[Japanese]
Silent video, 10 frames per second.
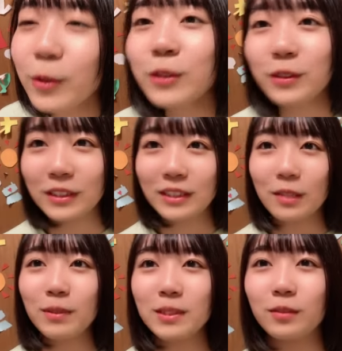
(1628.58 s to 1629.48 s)
モルック知っ
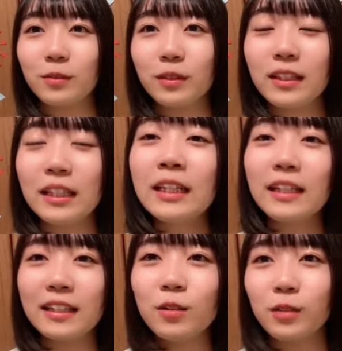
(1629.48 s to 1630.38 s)
てますよあの木
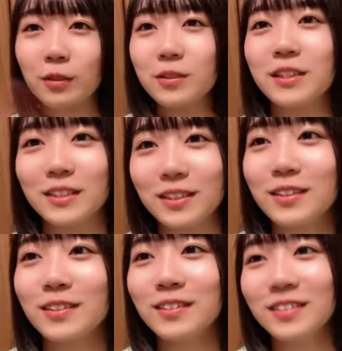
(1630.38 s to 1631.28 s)
で木を倒すやつ